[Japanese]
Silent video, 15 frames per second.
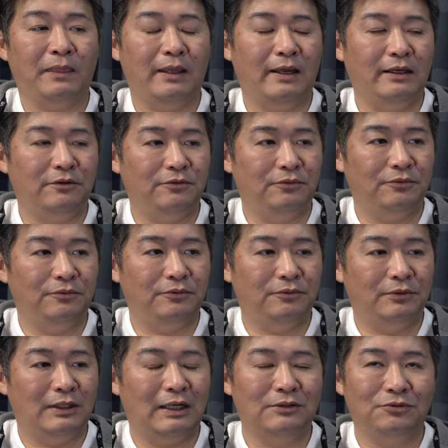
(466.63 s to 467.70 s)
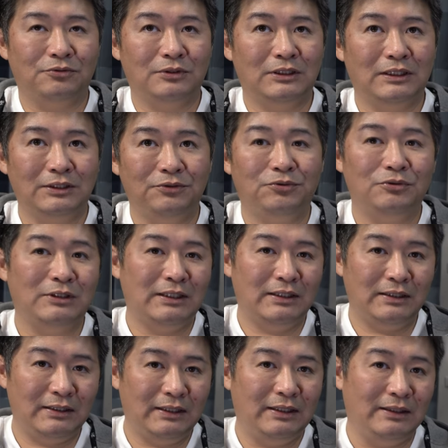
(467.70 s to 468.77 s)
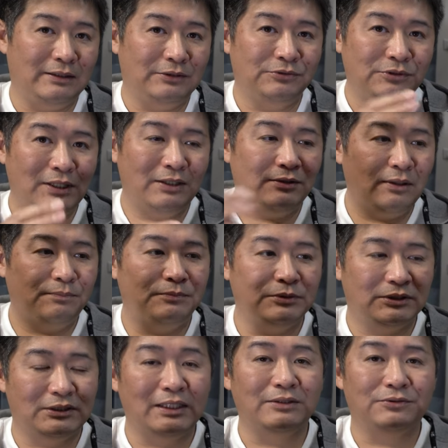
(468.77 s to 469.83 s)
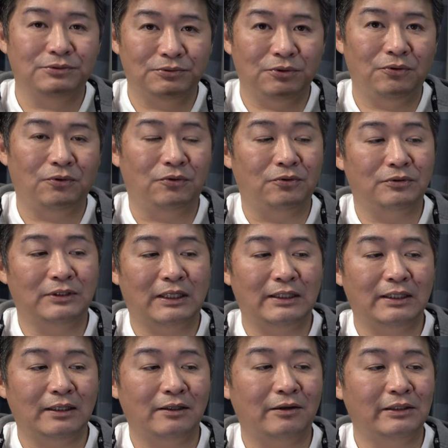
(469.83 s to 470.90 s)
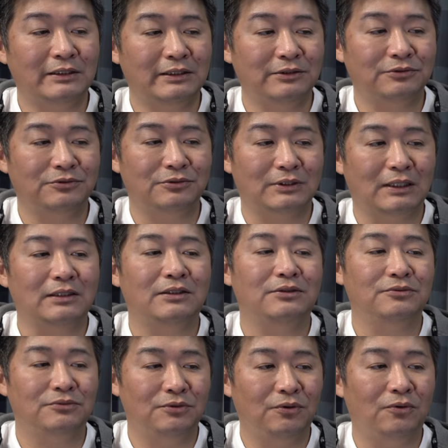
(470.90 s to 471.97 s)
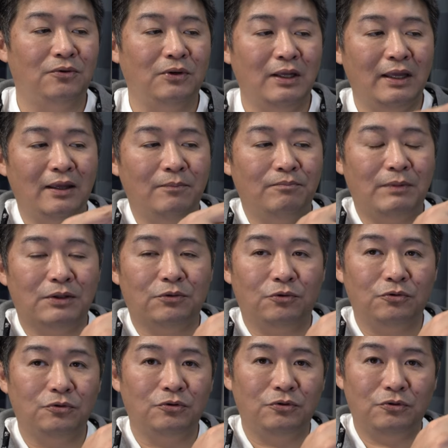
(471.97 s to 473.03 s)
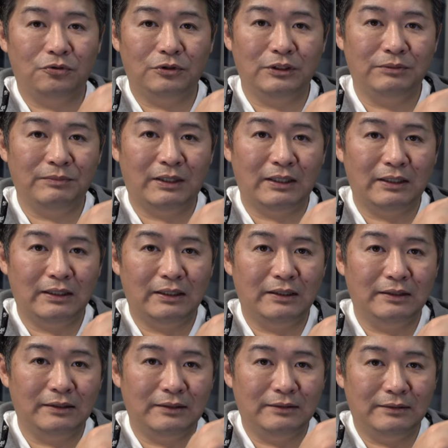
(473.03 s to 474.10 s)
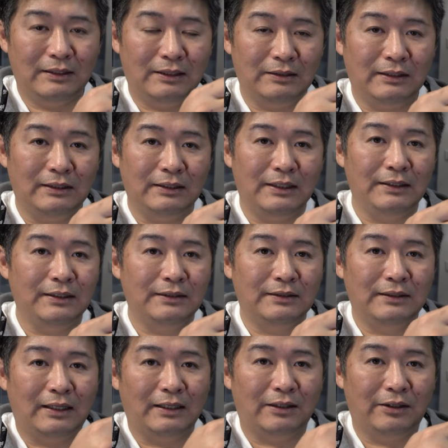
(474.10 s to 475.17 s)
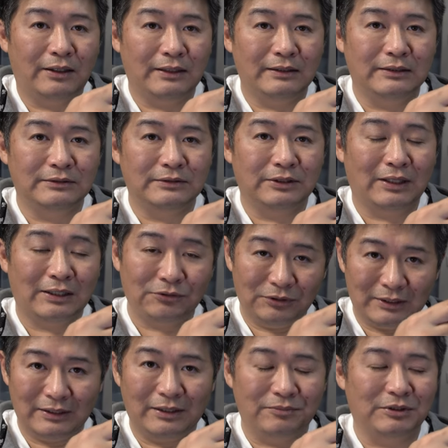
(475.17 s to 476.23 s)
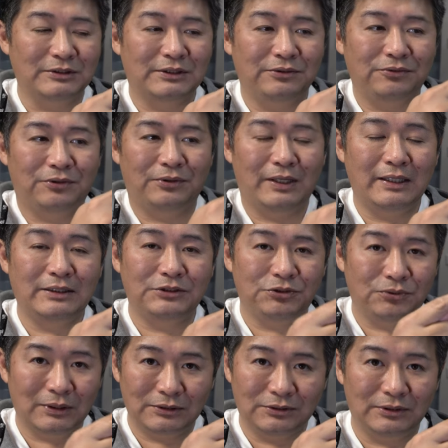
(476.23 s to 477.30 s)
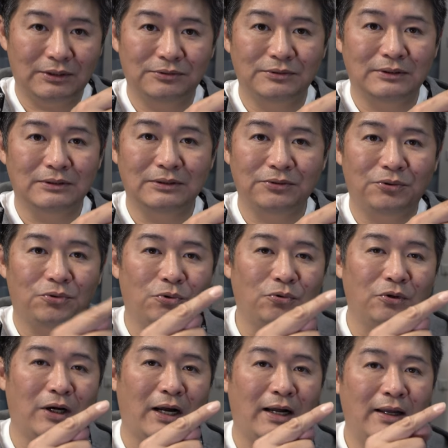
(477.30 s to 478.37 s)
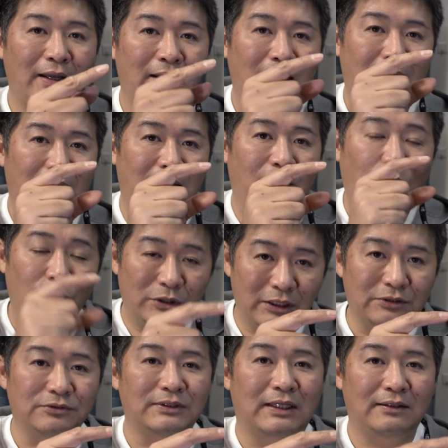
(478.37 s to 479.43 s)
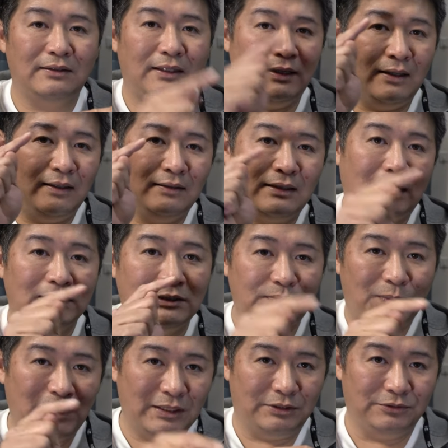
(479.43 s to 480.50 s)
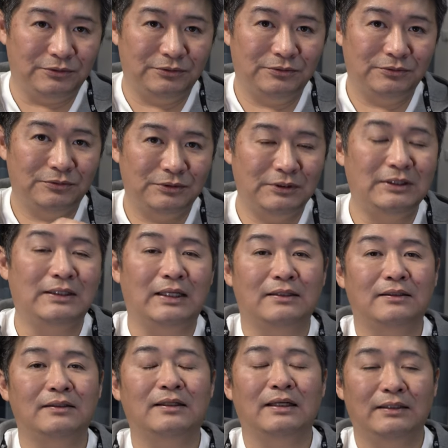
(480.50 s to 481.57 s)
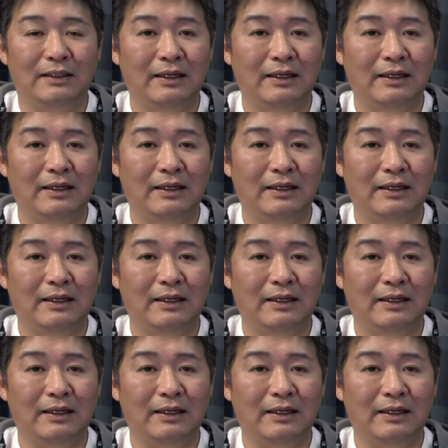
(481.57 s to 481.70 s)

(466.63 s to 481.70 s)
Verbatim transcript: えっ、ー、とあと機能的にグレードアップしていくと何が変わってくるかっていうとまあここ今ね、電源入れてないからあれですけど、後で入れますけど、液晶がついてるんですけど、ここが、え大きくなって、タッチパネルになってたり